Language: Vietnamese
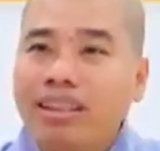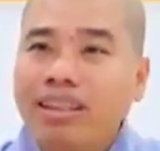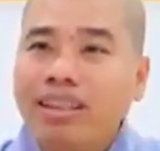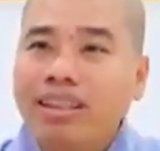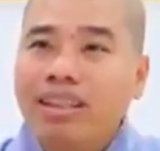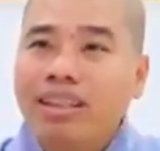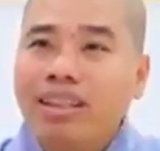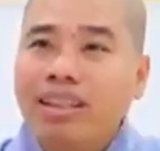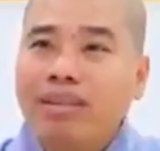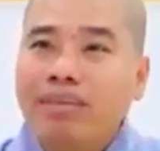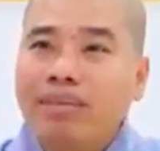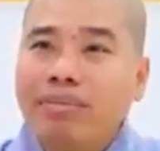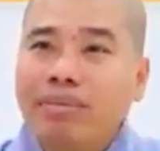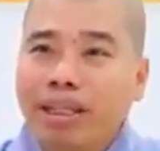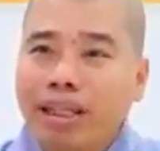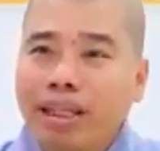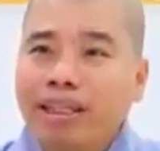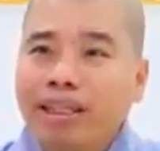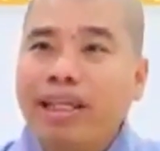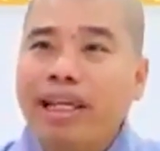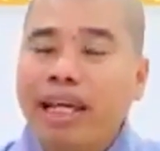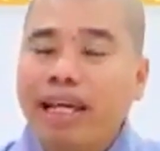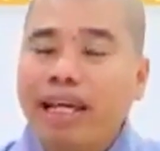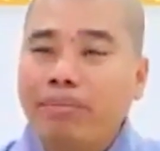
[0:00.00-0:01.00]
Mình ở nhà
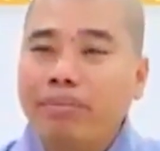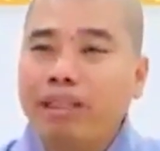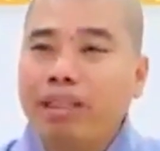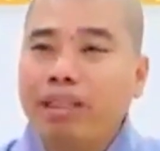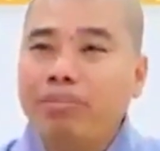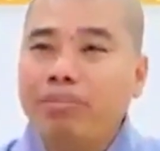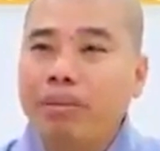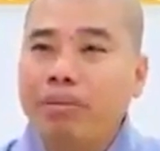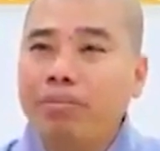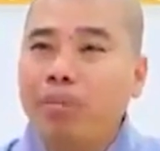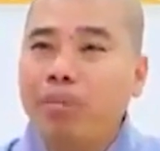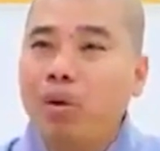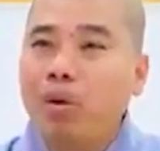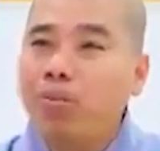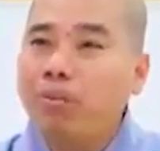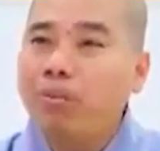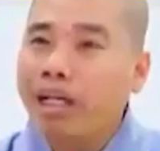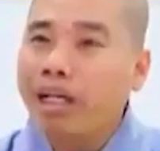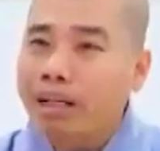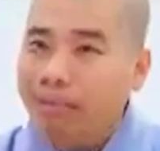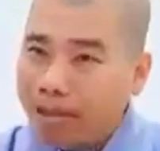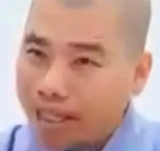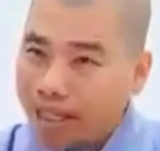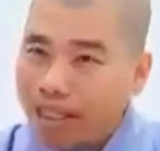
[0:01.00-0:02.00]
mình buồn, mình niệm A
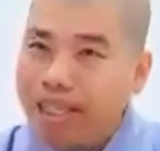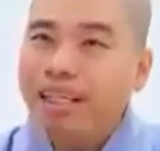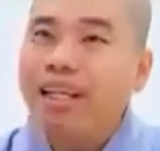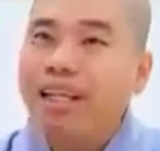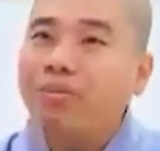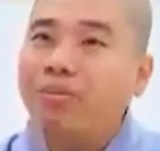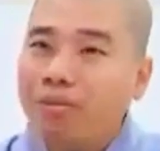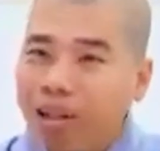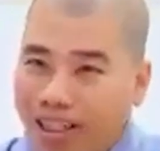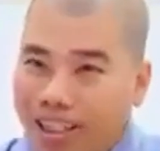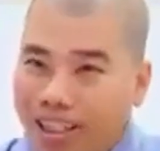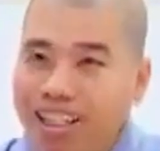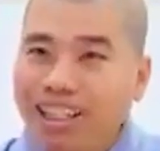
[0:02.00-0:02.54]
Di Đà Phật đi.